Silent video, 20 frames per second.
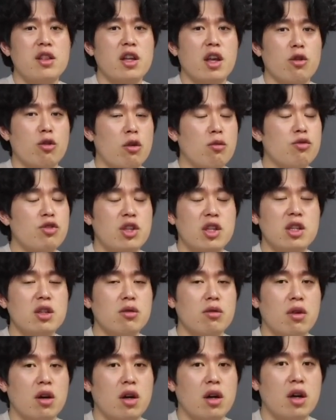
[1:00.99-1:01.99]
있는 게 너무
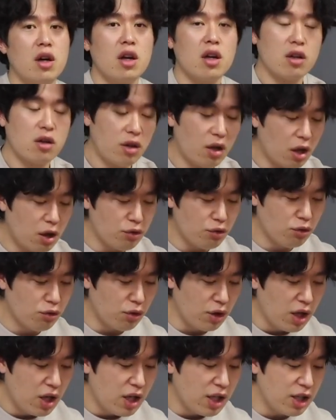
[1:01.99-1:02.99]
싫은 거야.
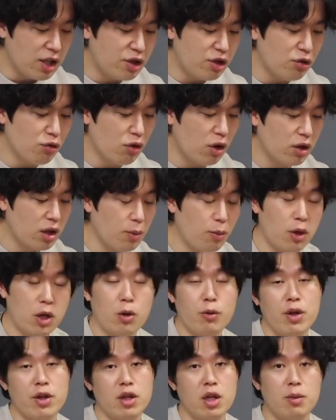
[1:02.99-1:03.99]
그래가지고 이 친구한테
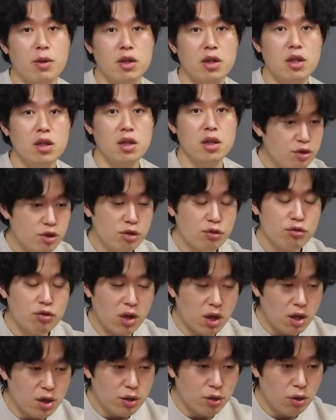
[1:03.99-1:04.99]
뭐라고 했냐면은
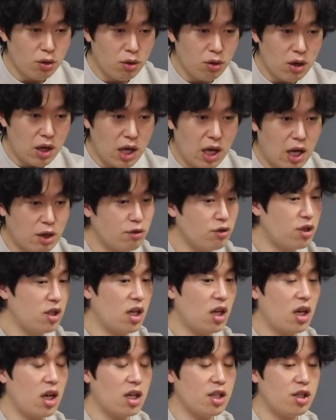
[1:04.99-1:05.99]
친구야 너
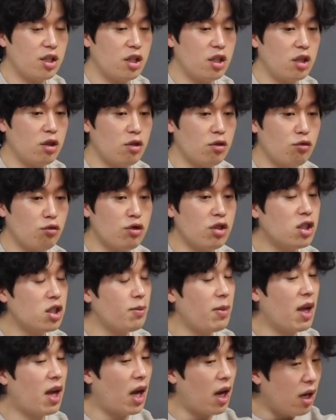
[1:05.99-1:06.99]
아저씨랑 같이 우리
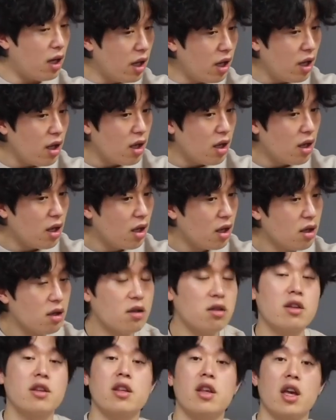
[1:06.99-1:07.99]
집에 갈래?
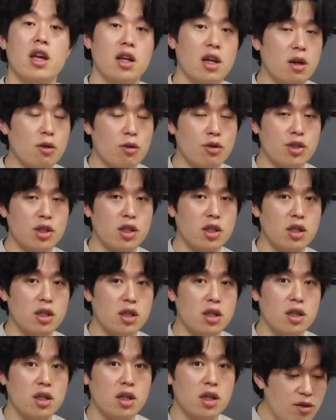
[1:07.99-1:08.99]
그렇게 얘기를 한 거지.
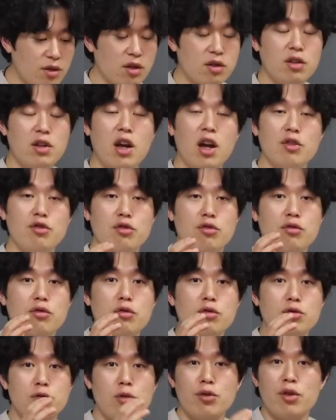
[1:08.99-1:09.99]

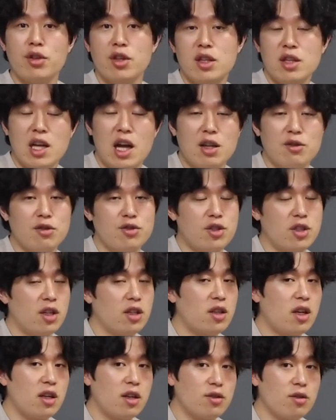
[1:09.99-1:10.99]
그래가지고 소녀는 아저씨를
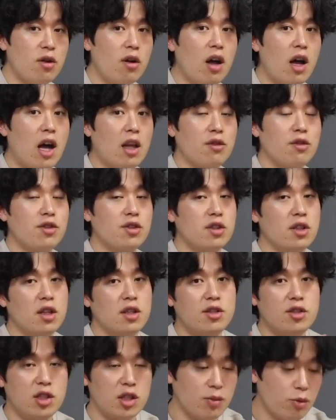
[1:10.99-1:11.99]
따라서
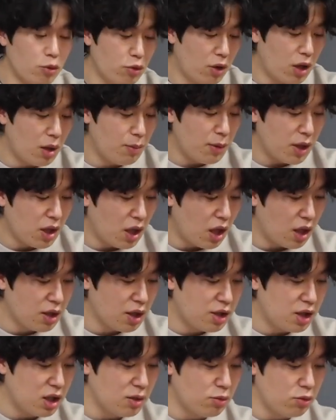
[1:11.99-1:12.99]
아저씨의 집으로 갑니다.
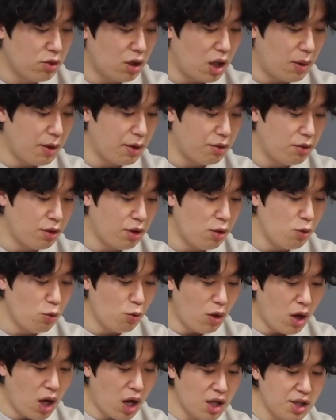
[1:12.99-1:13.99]
근데 집으로 가봤더니
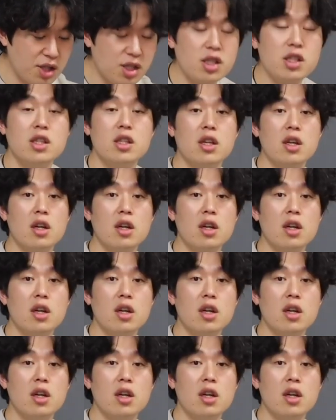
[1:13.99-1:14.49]
와씨